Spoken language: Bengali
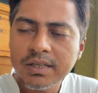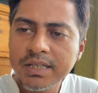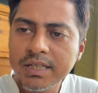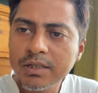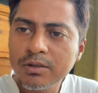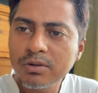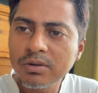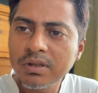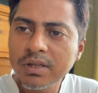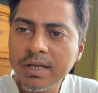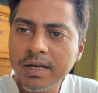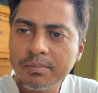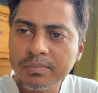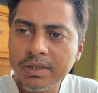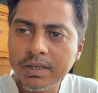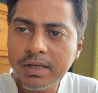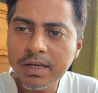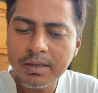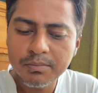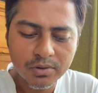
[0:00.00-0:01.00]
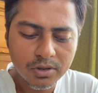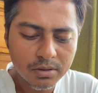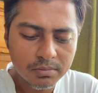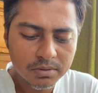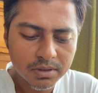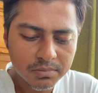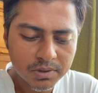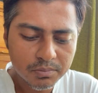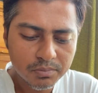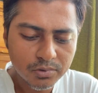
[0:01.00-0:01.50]
কি করলে আপনারা এই
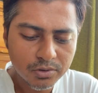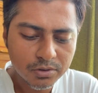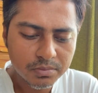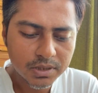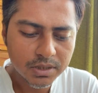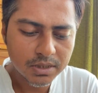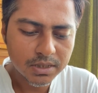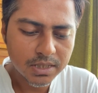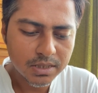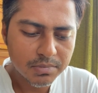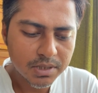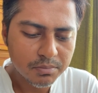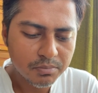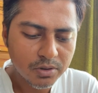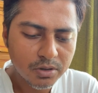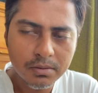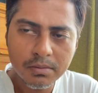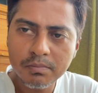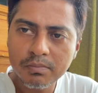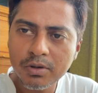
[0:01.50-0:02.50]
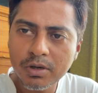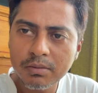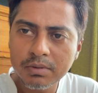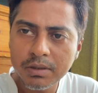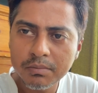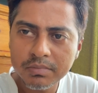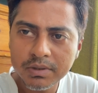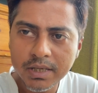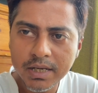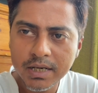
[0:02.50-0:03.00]
প্রবলেমে পড়বেন না বা
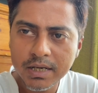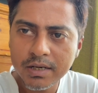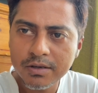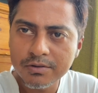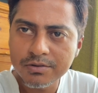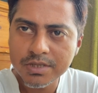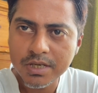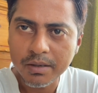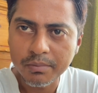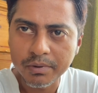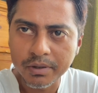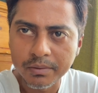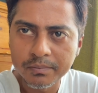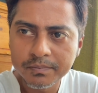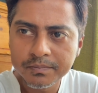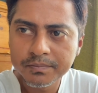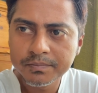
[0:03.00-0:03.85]
প্রবলেমটা এড়ানো যাবে